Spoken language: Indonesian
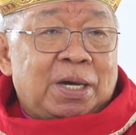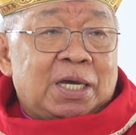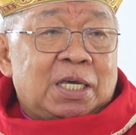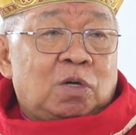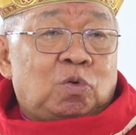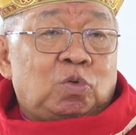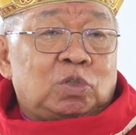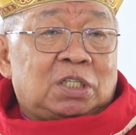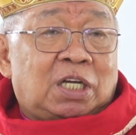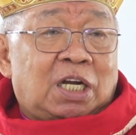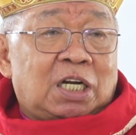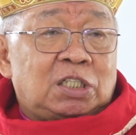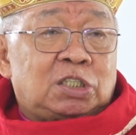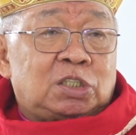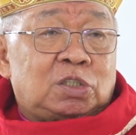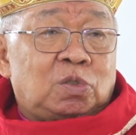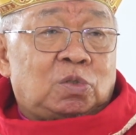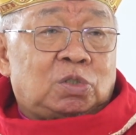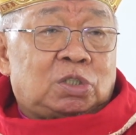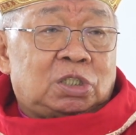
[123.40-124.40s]
pengikut
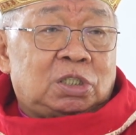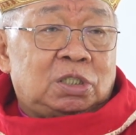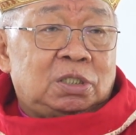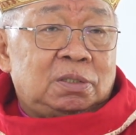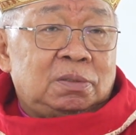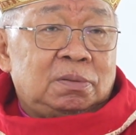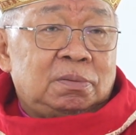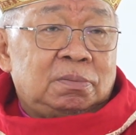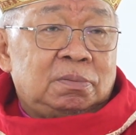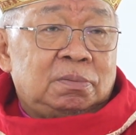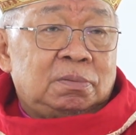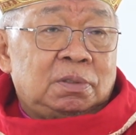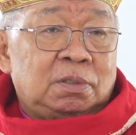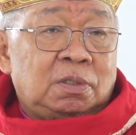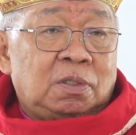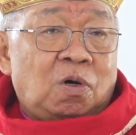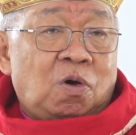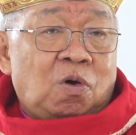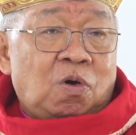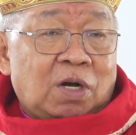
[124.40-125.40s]
Kristus,
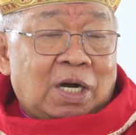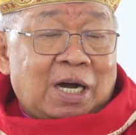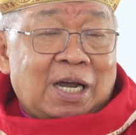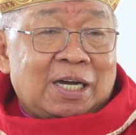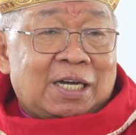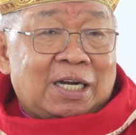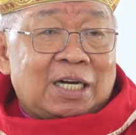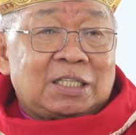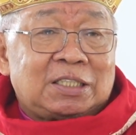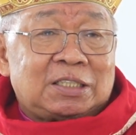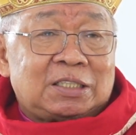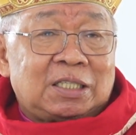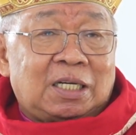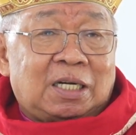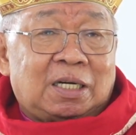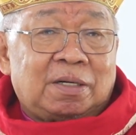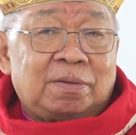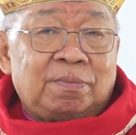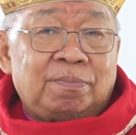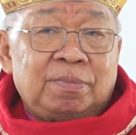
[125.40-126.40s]
orang
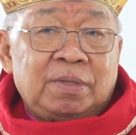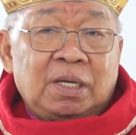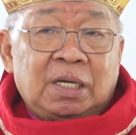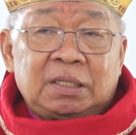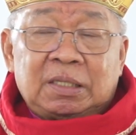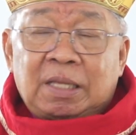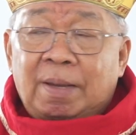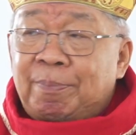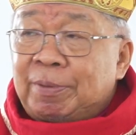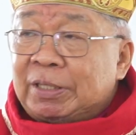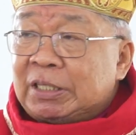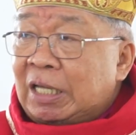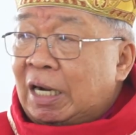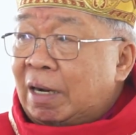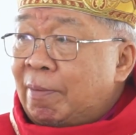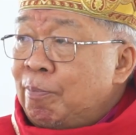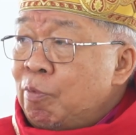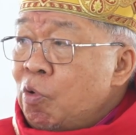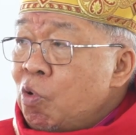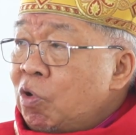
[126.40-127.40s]
Kristen, tapi
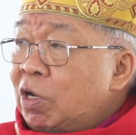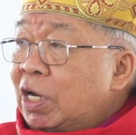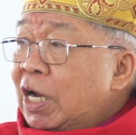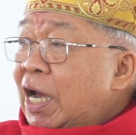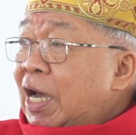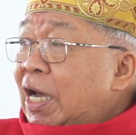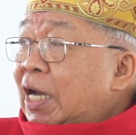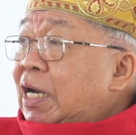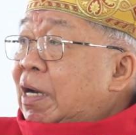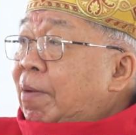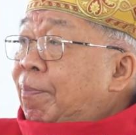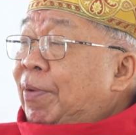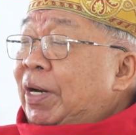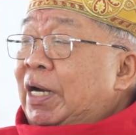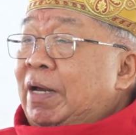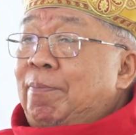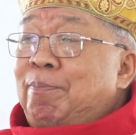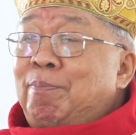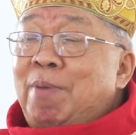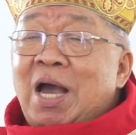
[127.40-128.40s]
terbuka
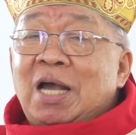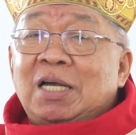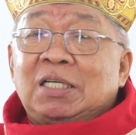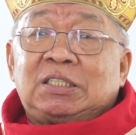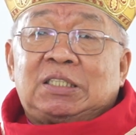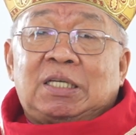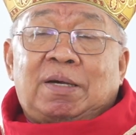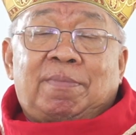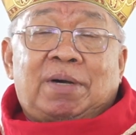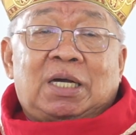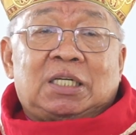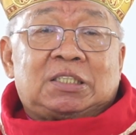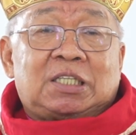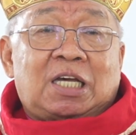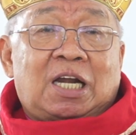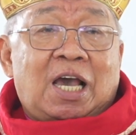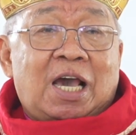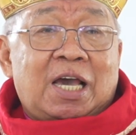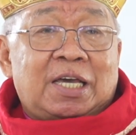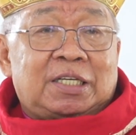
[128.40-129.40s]
kepada
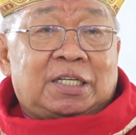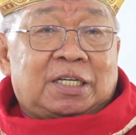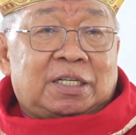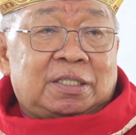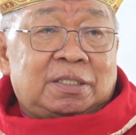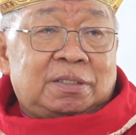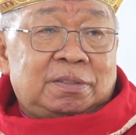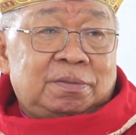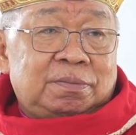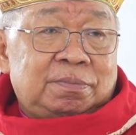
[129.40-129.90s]
bangsa-bangsa lain